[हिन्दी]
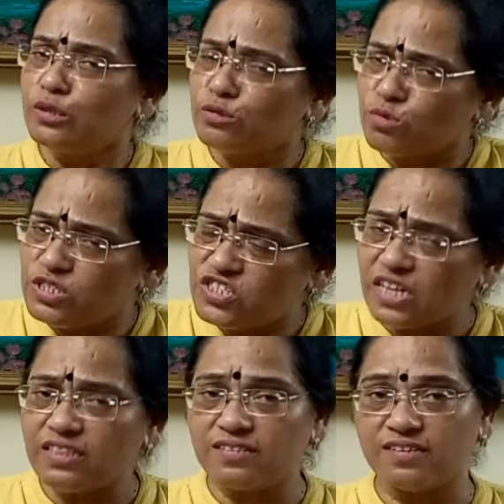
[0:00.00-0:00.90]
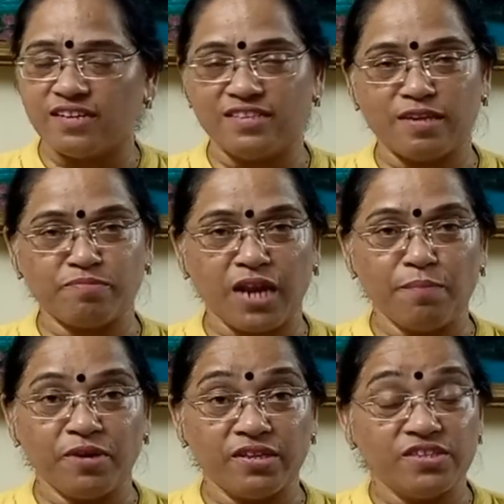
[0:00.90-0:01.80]
तो इसको जल्दी से जल्दी
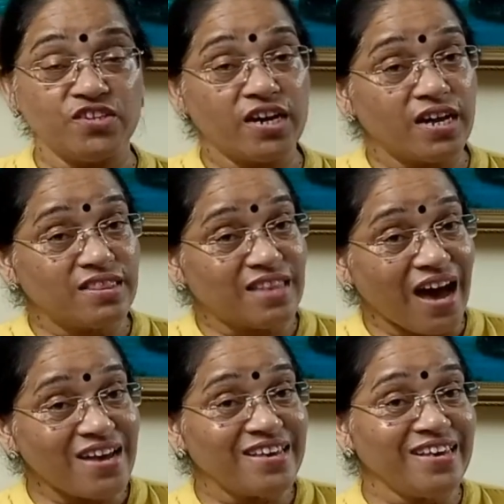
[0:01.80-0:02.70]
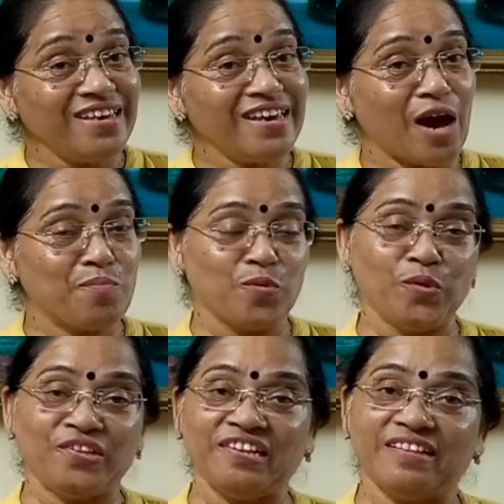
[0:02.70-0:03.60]
सब्सक्राइब कर दीजिएगा ताकि
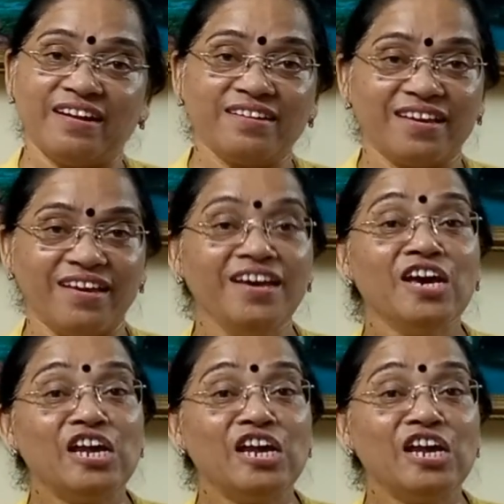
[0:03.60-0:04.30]
आपको इसी तरह के